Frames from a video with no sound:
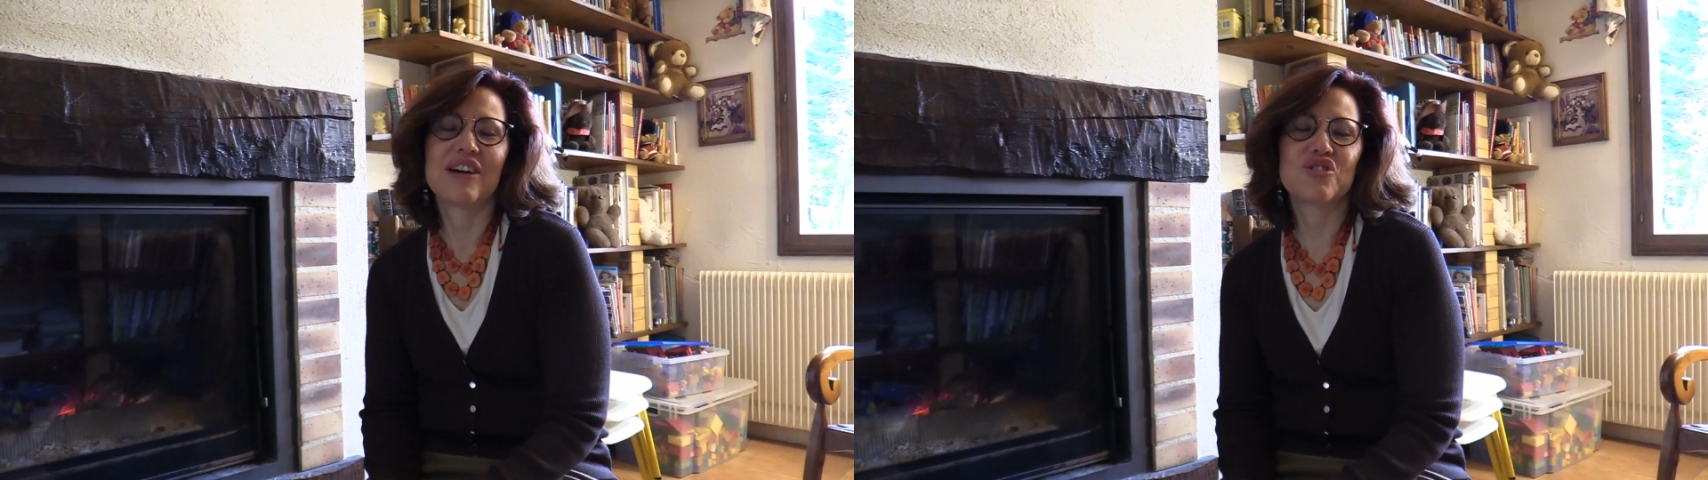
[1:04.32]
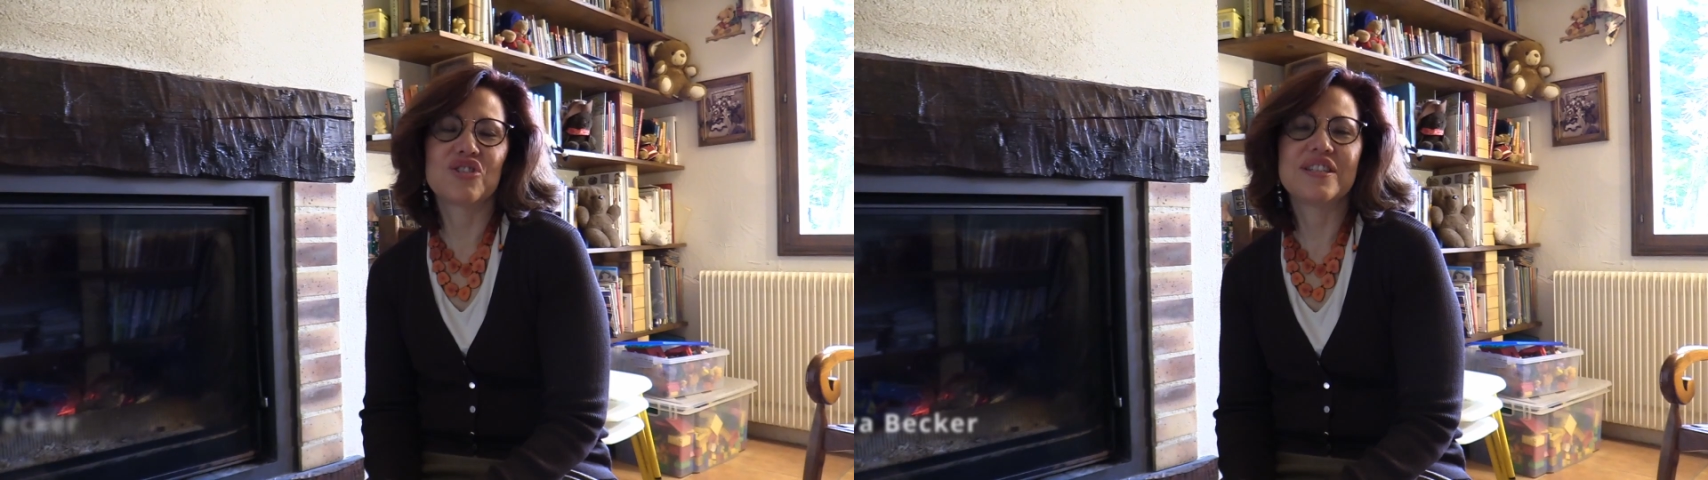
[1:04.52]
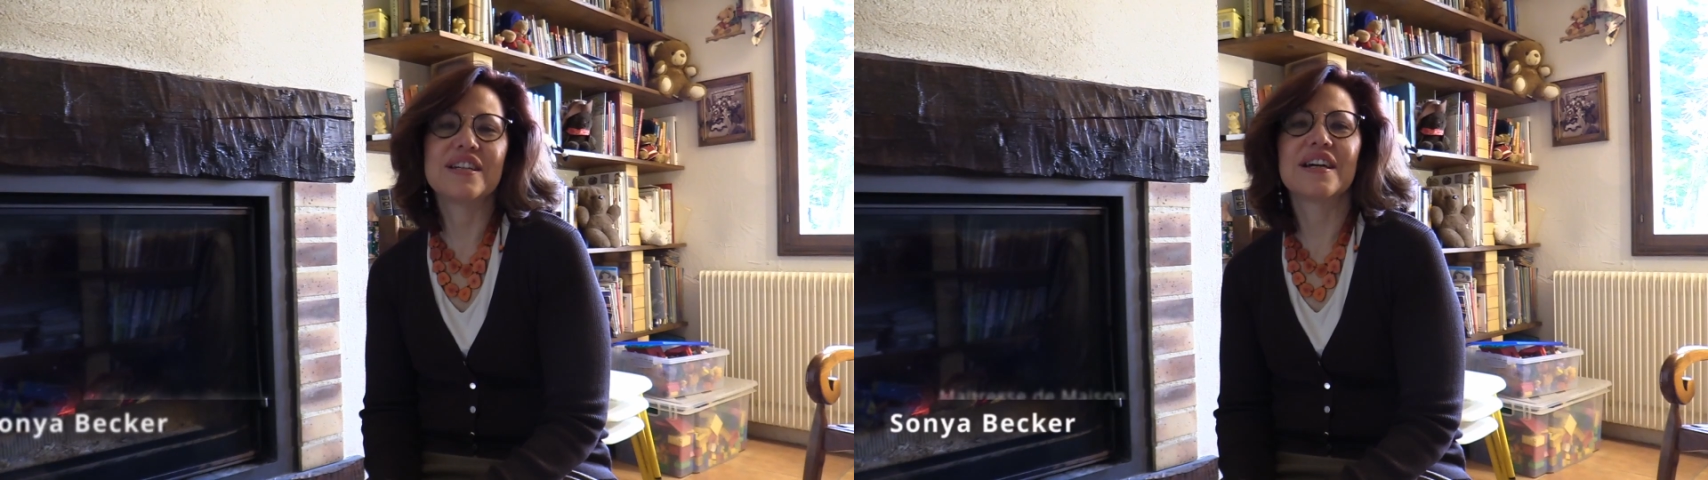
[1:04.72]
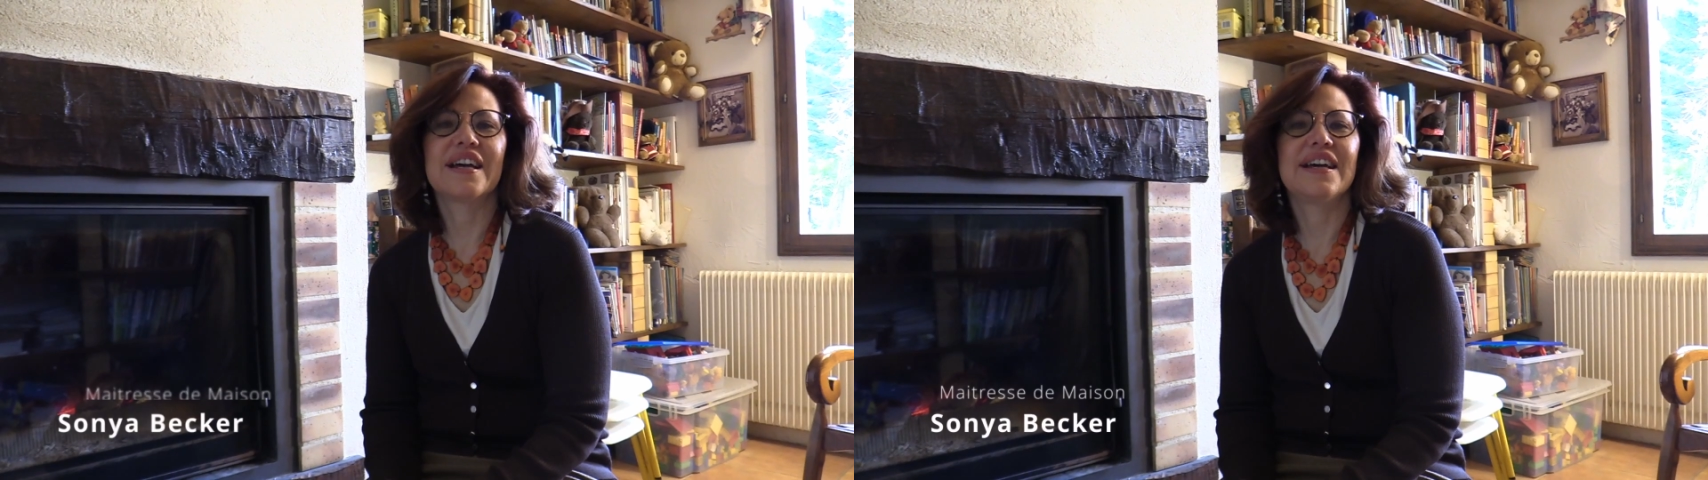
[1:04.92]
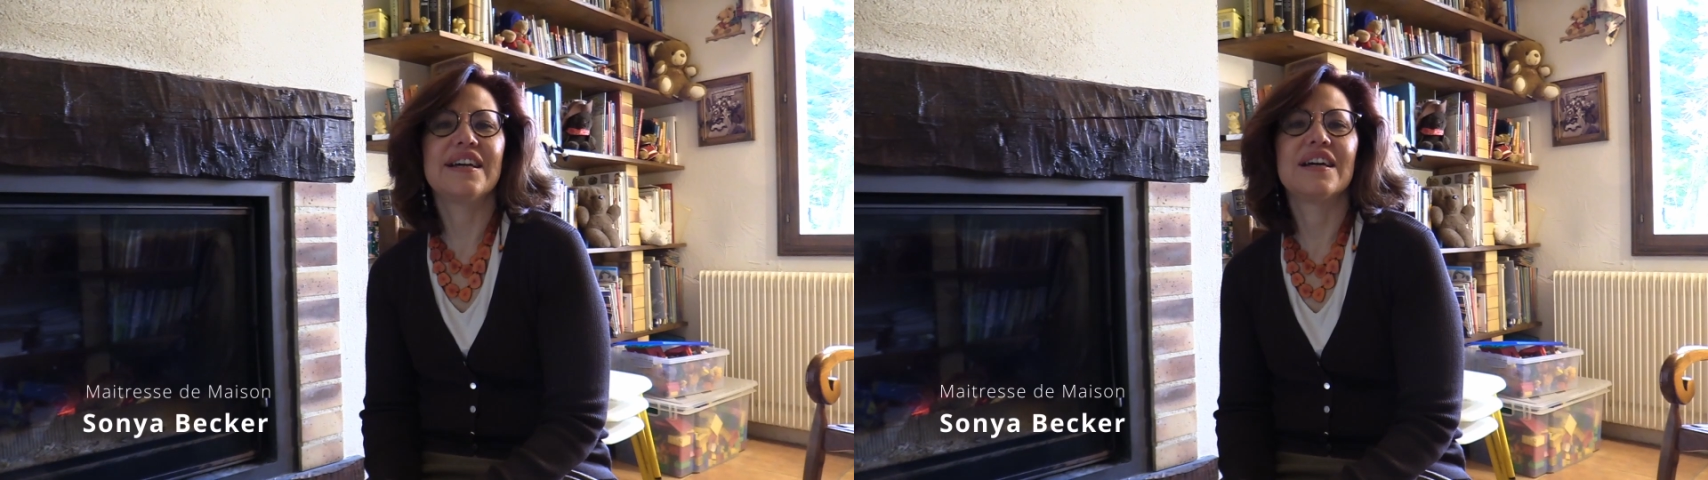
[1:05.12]
je
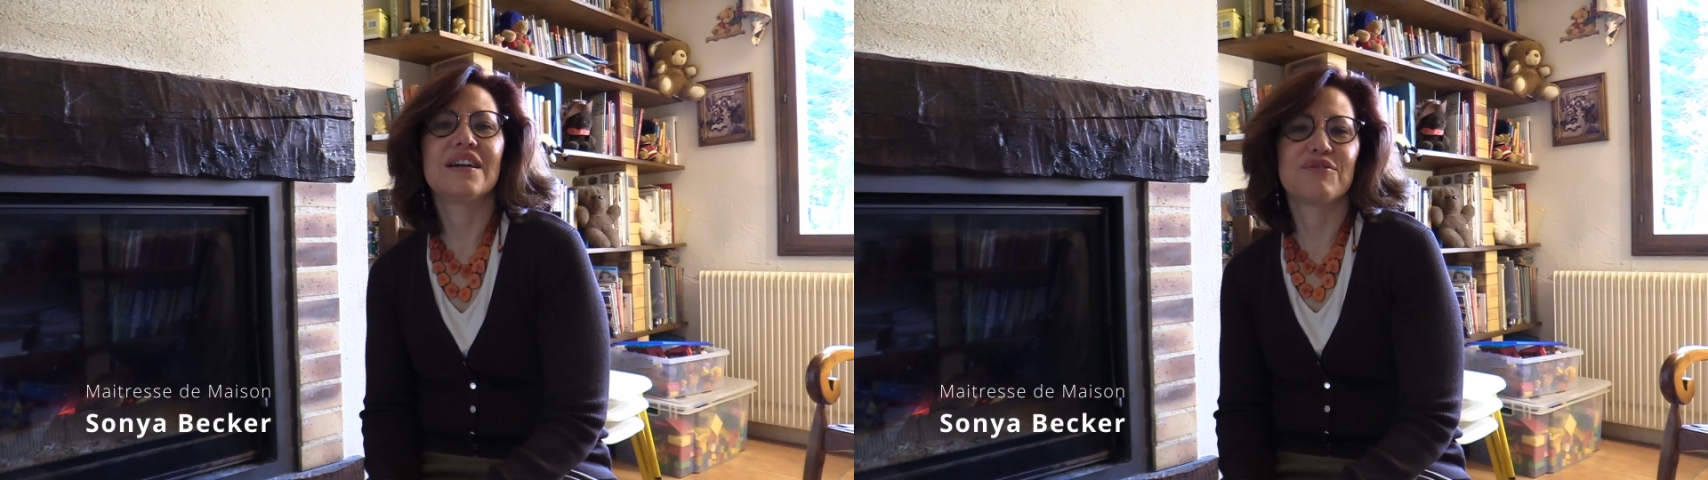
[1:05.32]
dirais